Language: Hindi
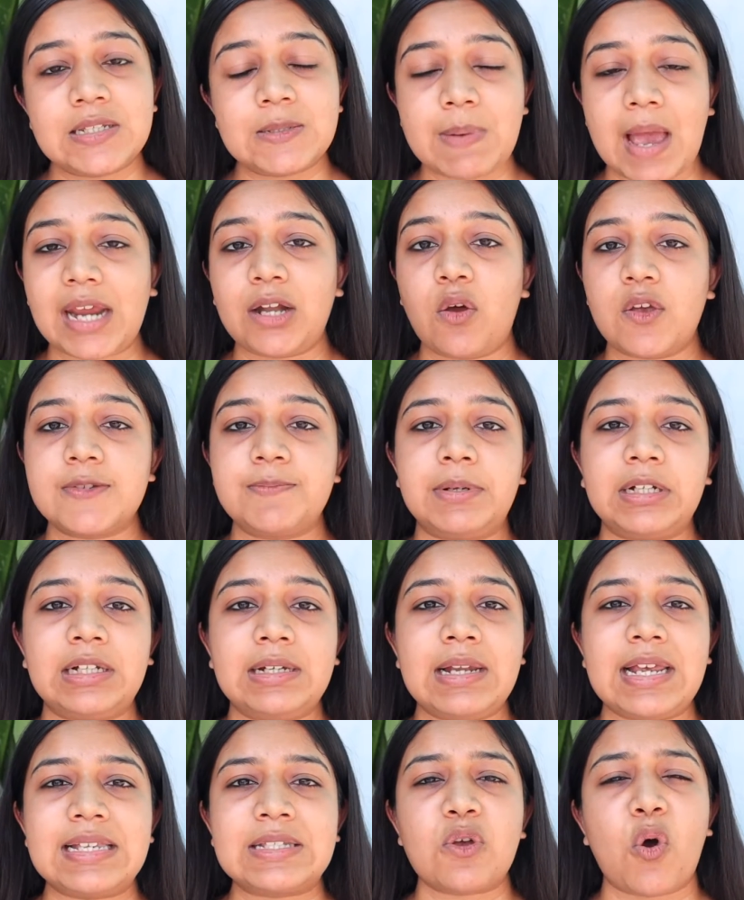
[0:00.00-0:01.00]
Spine
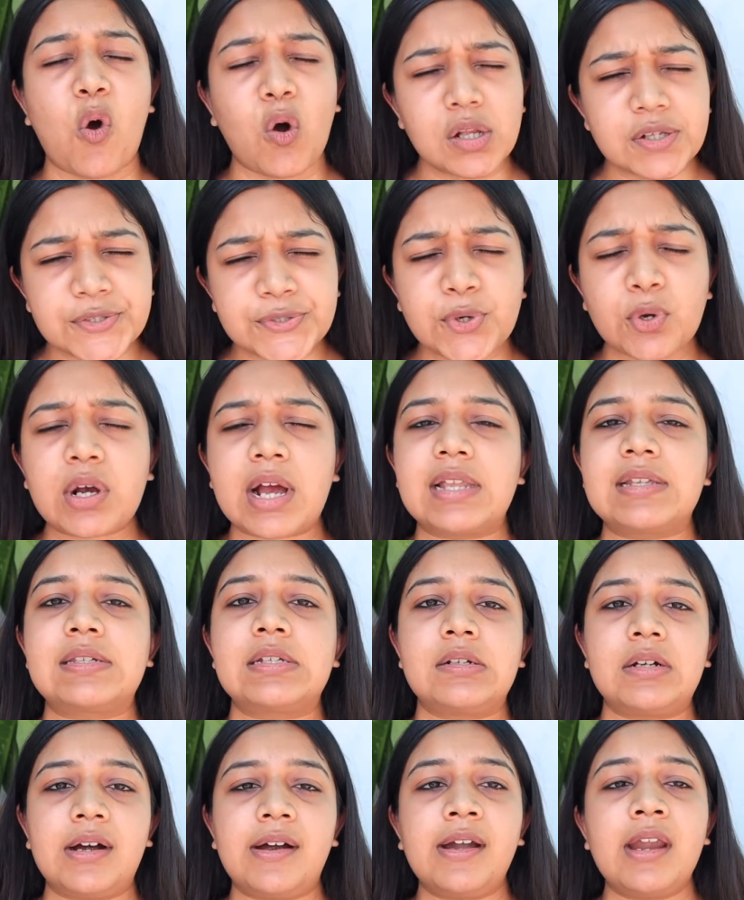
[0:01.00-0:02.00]
Hospital is also
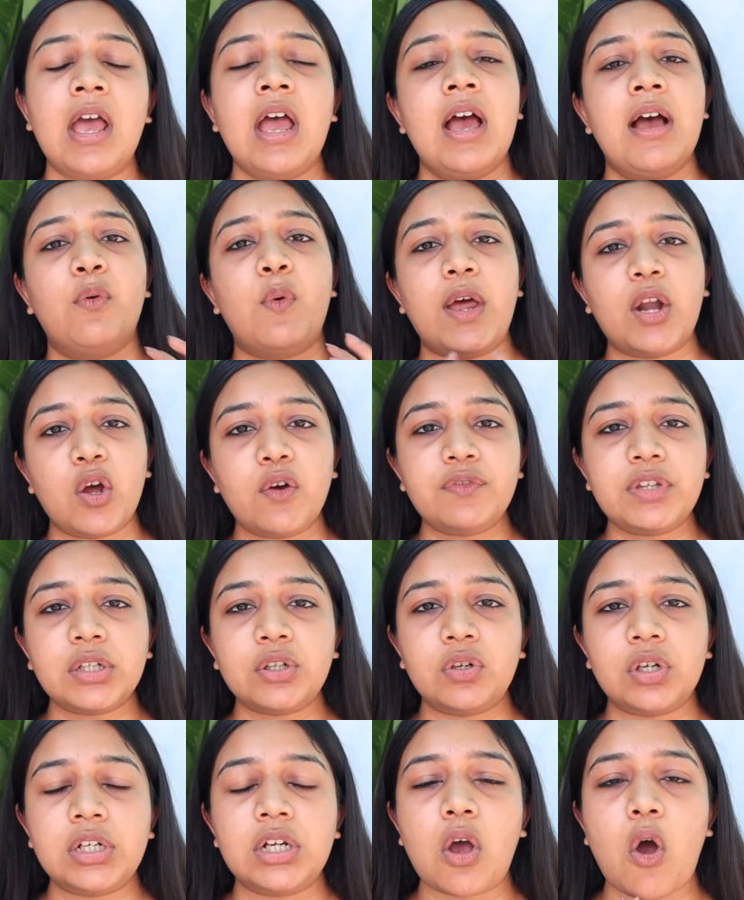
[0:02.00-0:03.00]
considered one of
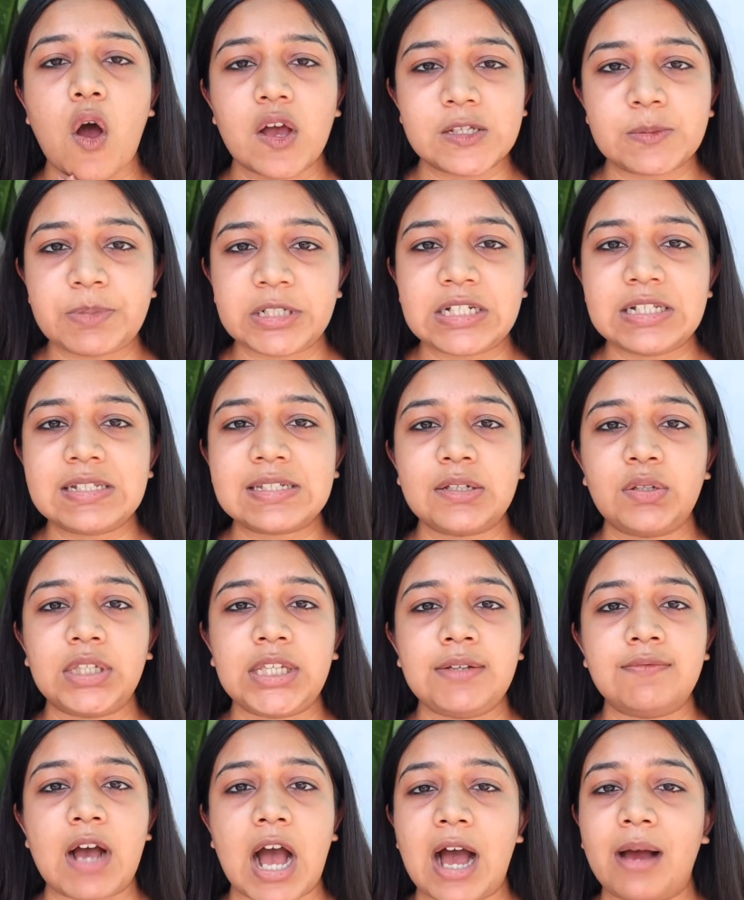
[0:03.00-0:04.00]
the good hospitals
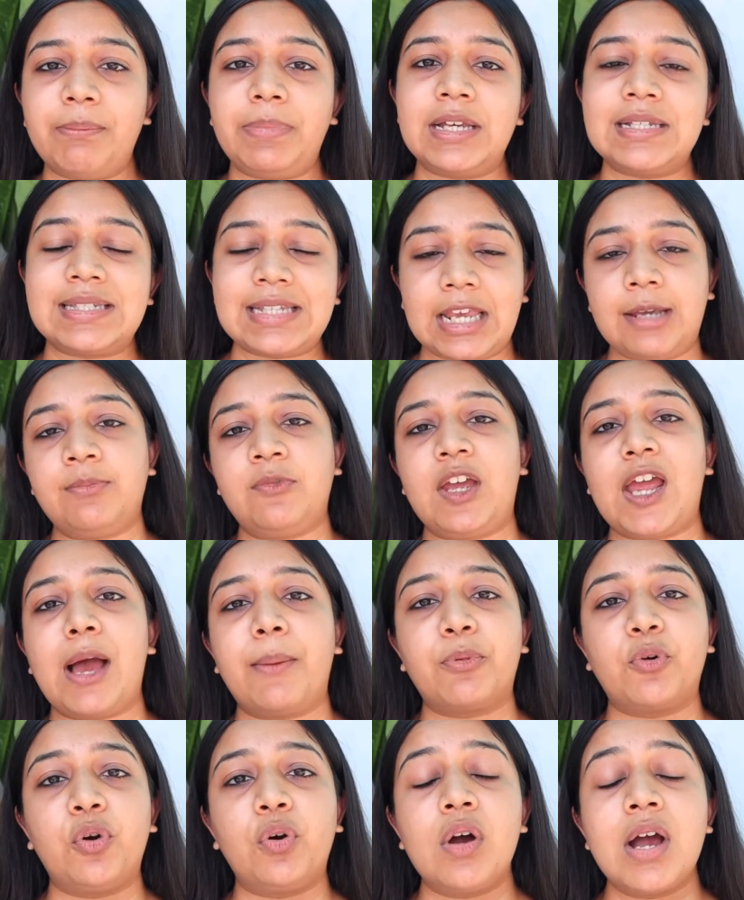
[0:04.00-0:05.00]
क्योंकि वहाँ पे same way
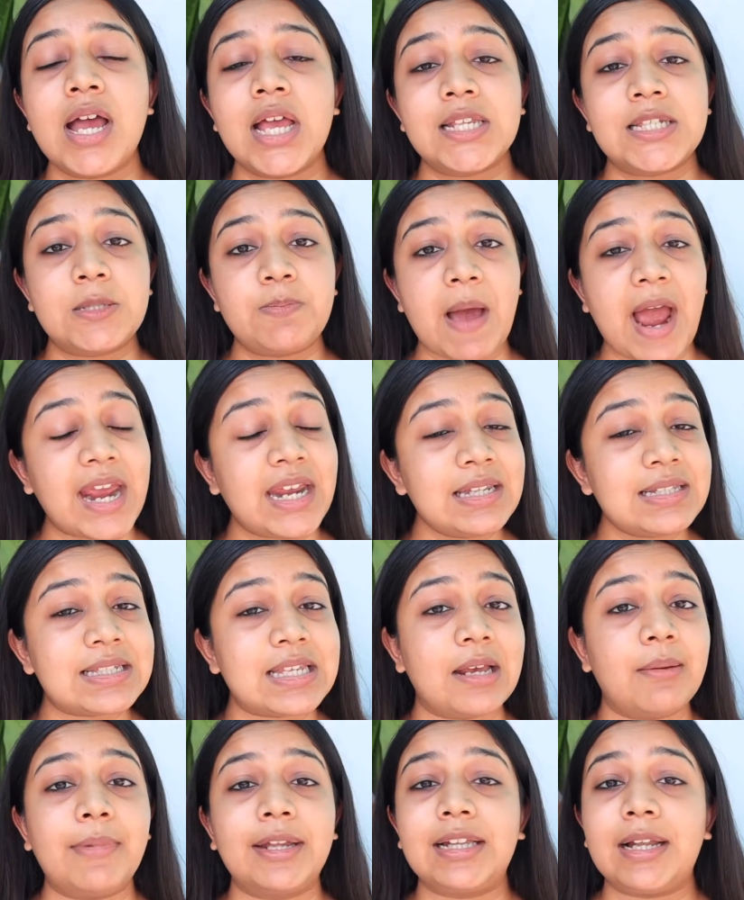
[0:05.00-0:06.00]
आपको spine
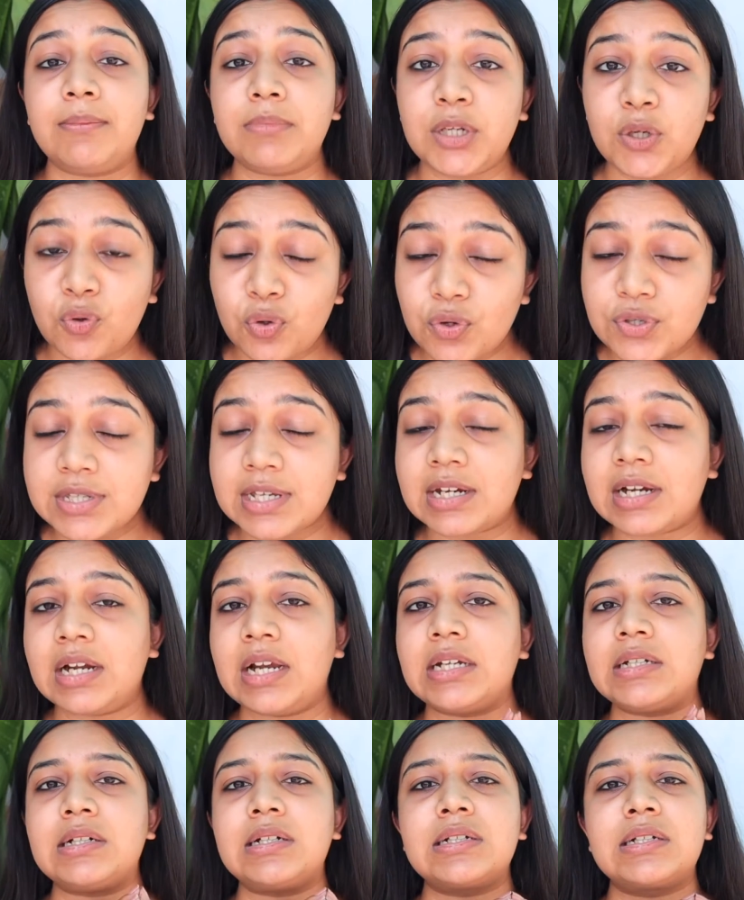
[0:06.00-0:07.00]
से मतलब neuro से
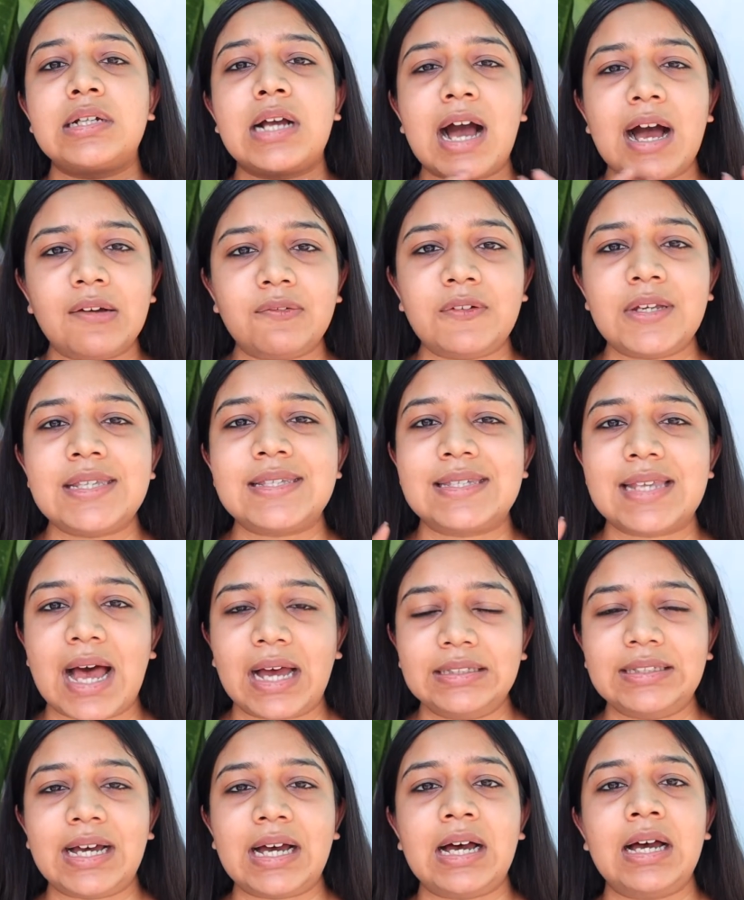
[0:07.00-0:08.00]
related काफ़ी
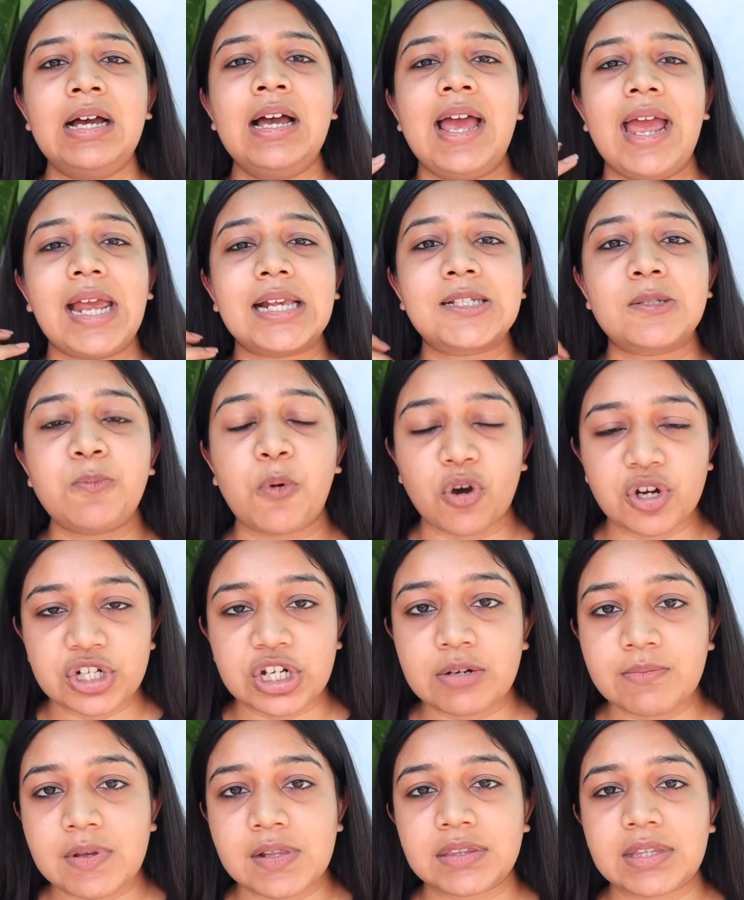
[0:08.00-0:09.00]
ज़्यादा
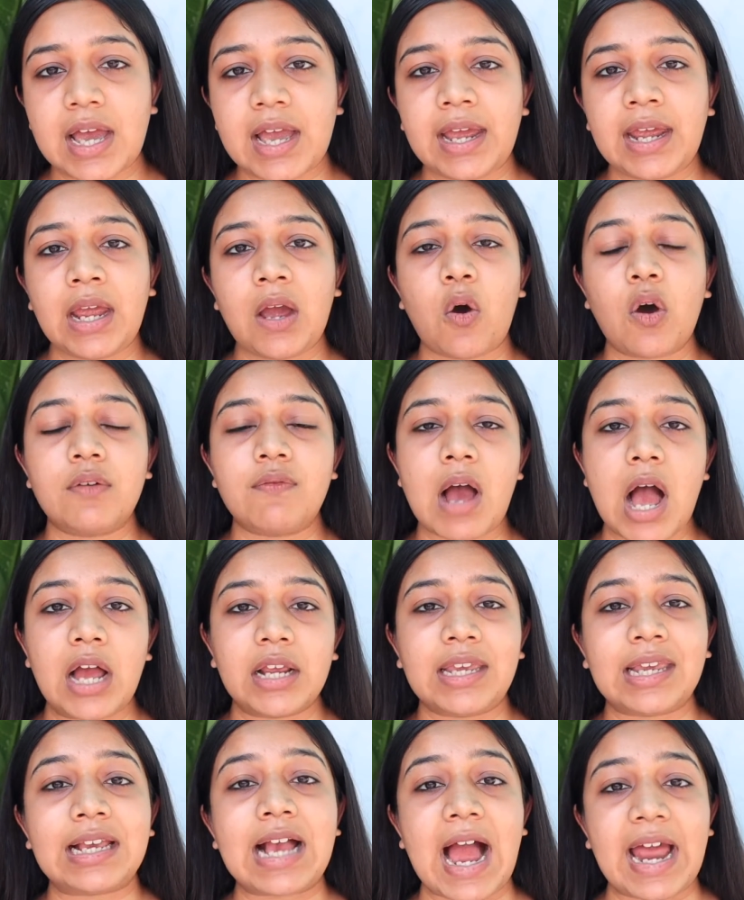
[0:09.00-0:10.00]
exposure मिलता है और
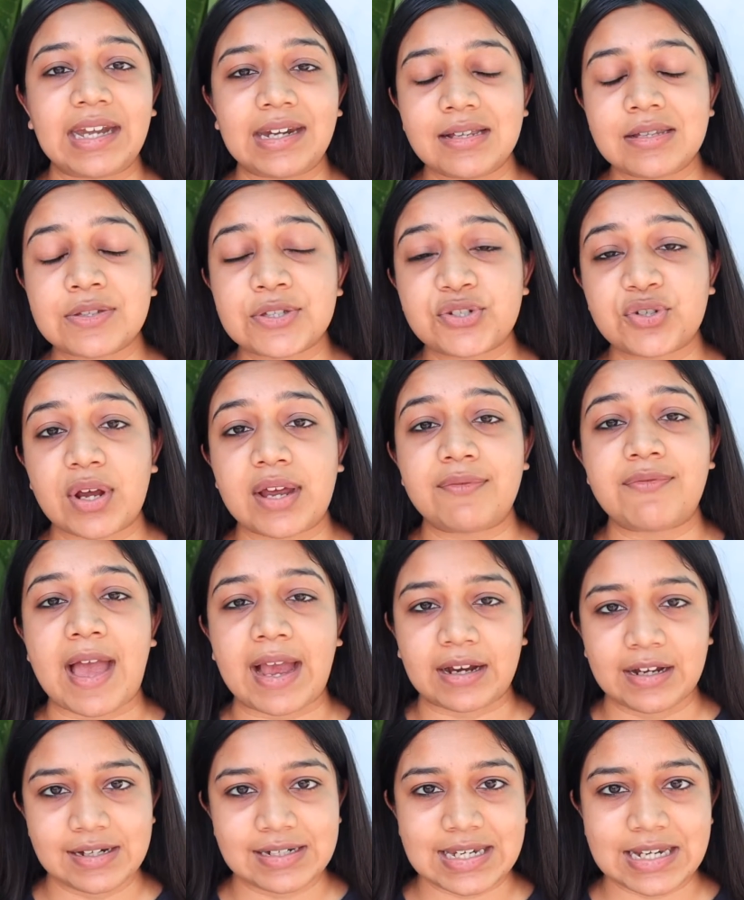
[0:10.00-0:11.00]
वहाँ के guidance जो है
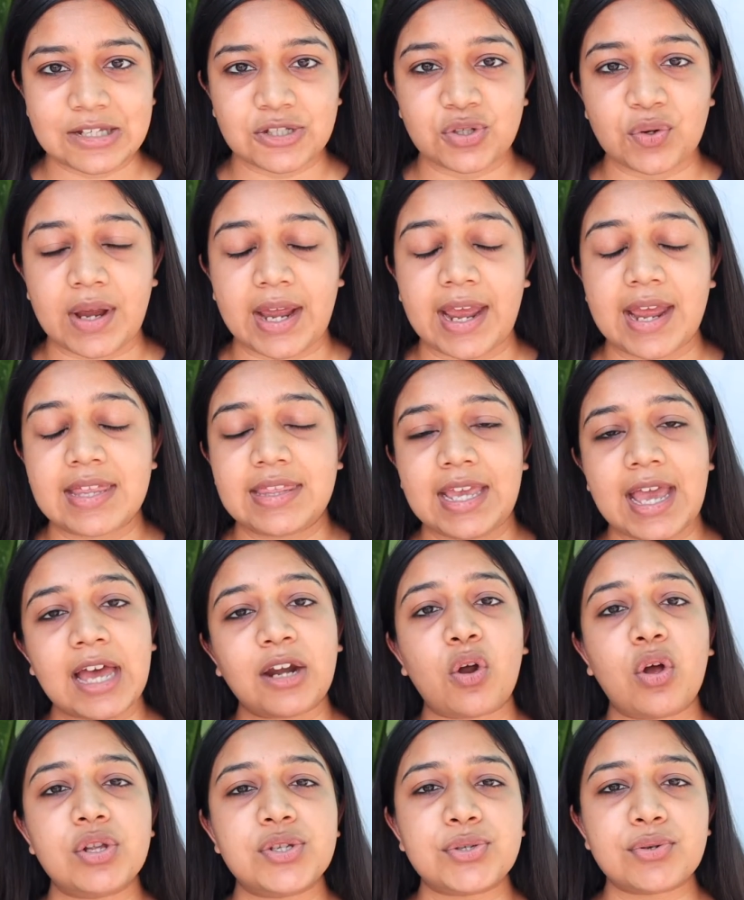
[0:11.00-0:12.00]
faculties जो हैं they
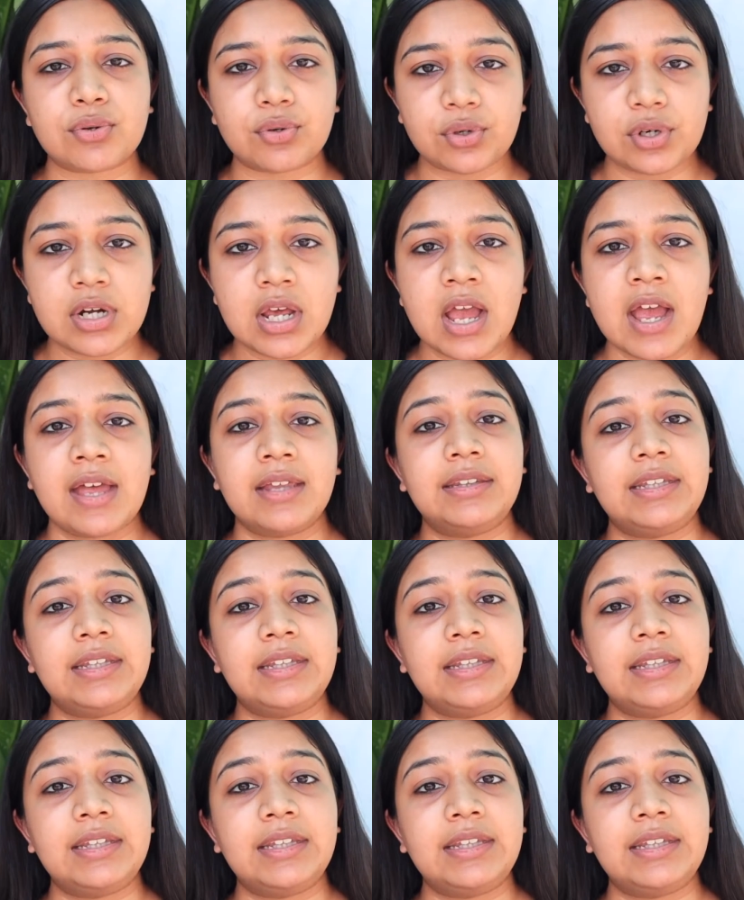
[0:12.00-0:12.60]
are also good.